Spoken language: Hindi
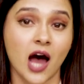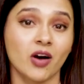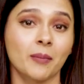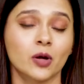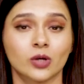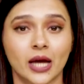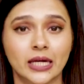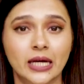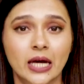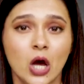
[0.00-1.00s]
हवा में उड़ गई
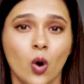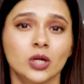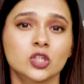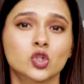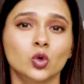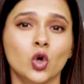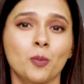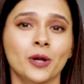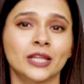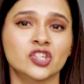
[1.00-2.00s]
19 जून
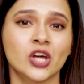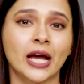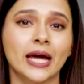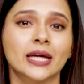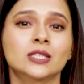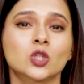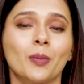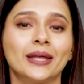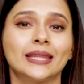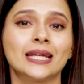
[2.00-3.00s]
को प्रदेश के कई
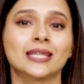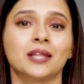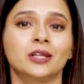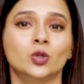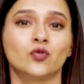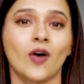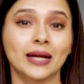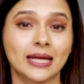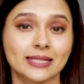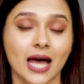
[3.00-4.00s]
हिस्सों में तेज आंधी
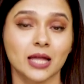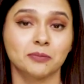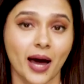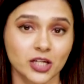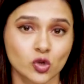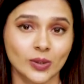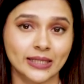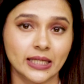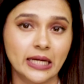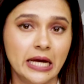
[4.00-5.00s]
तूफान के साथ बारिश हुई
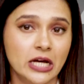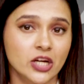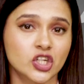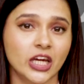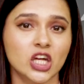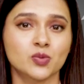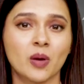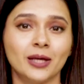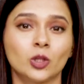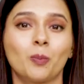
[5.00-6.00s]
थी ऋषिकेश
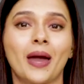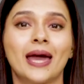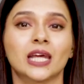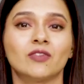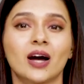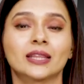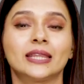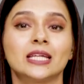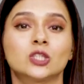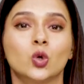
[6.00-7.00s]
में भी दोपहर के वक्त
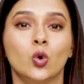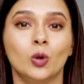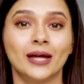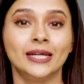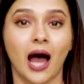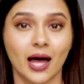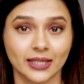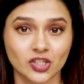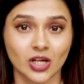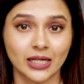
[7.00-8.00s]
तेज धूल भरी
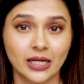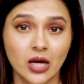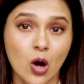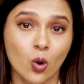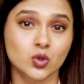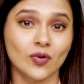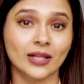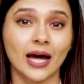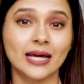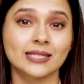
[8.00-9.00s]
आंधी चली उस
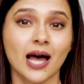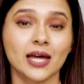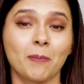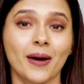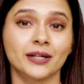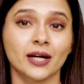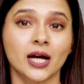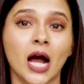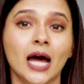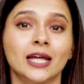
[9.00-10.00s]
वक्त कई सारे
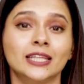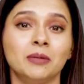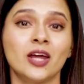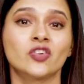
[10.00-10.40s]
पर्यटक गंगा नदी में